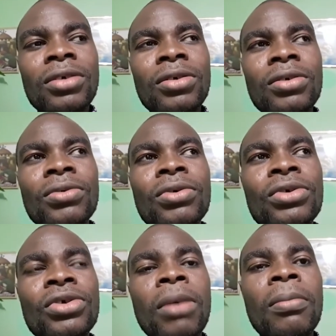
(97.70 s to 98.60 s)
nous
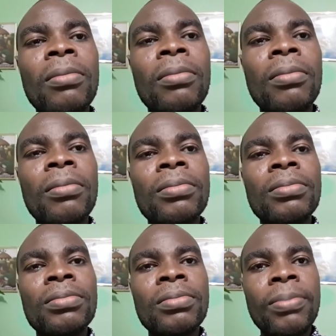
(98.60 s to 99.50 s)
sommes
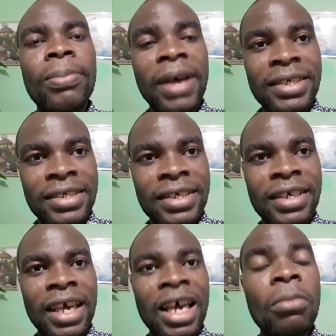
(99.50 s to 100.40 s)
passés
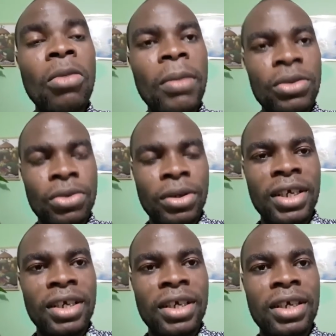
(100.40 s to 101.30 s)
à un moment donné
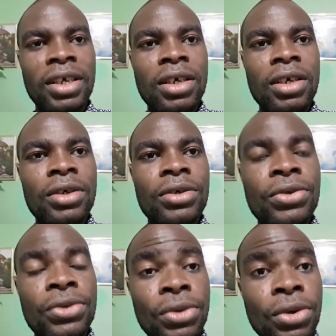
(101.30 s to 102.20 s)

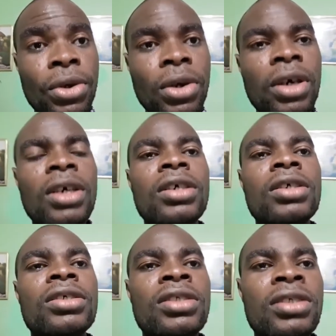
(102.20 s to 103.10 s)
sur
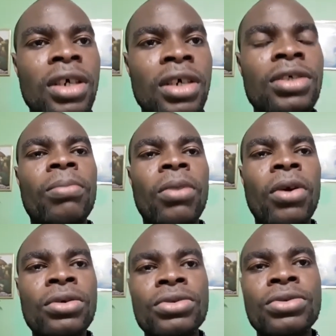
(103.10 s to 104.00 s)

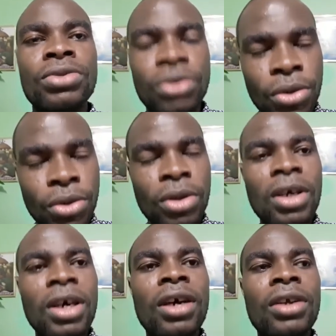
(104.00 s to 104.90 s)
Nyansborn 2,
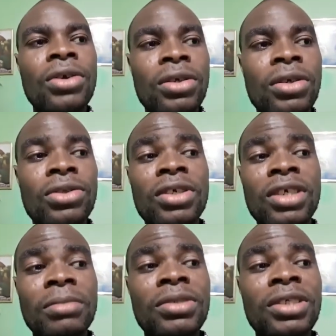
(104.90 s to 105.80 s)
notre
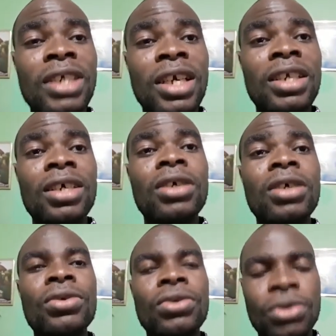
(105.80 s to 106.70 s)
deuxième chaîne
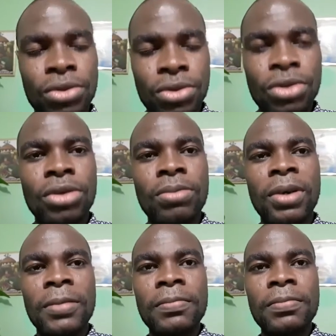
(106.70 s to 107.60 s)
YouTube.
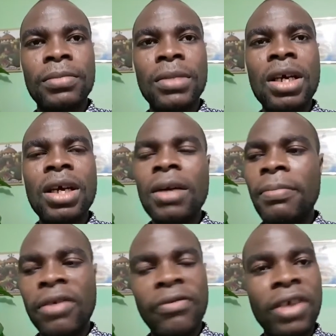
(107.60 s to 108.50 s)
Mes
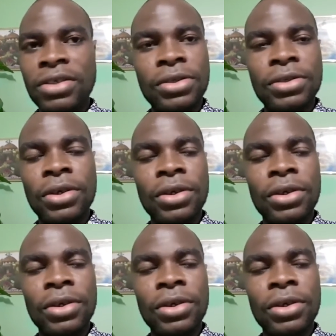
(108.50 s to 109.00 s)
frères et sœurs,